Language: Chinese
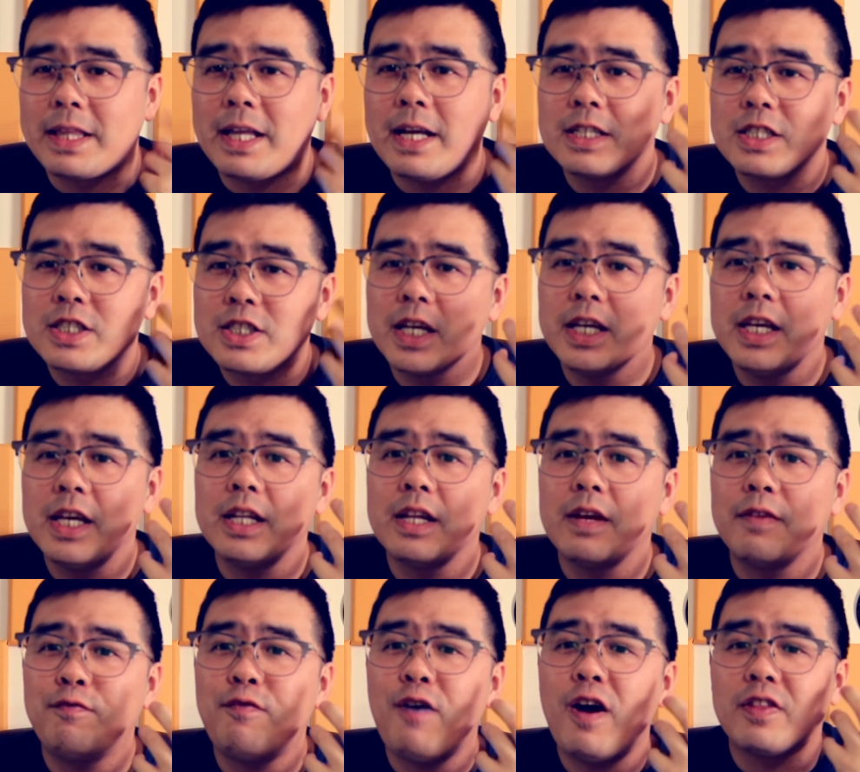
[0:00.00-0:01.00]
他的声音
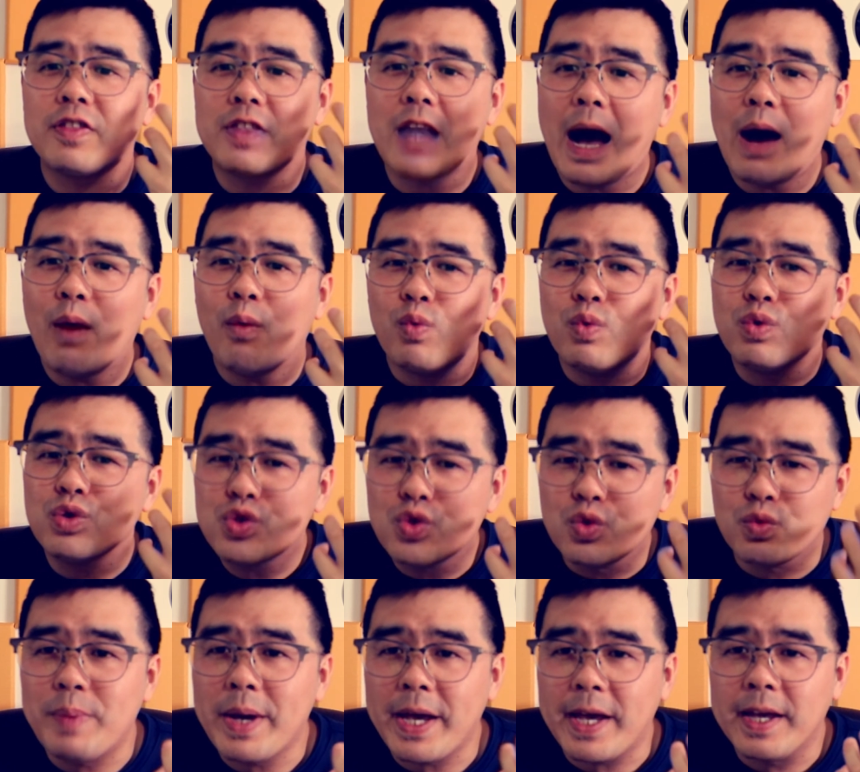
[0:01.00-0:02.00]
呢放大无
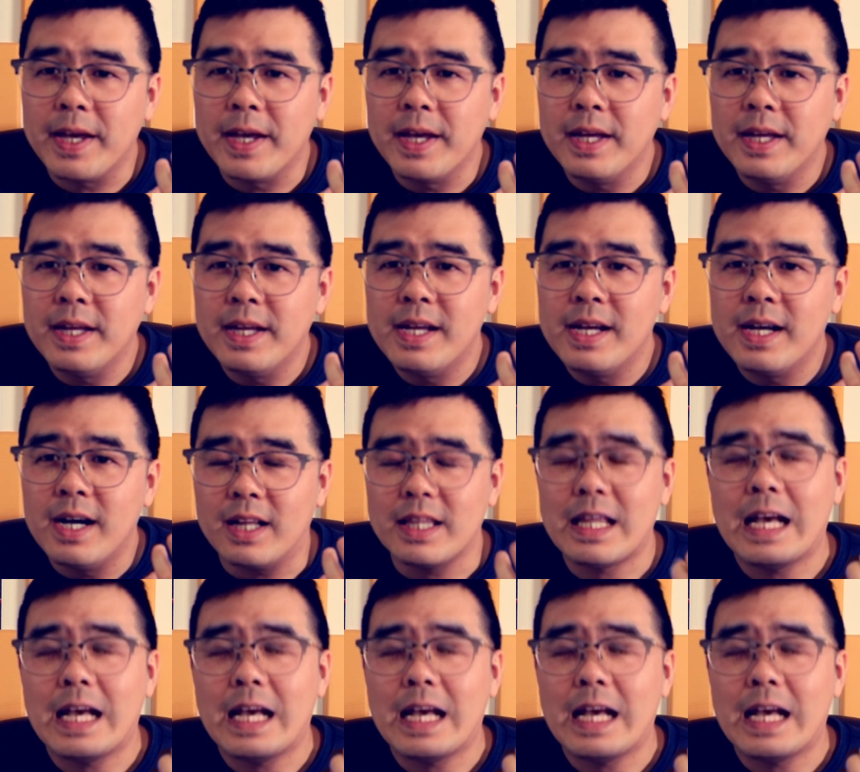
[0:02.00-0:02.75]
数倍啊。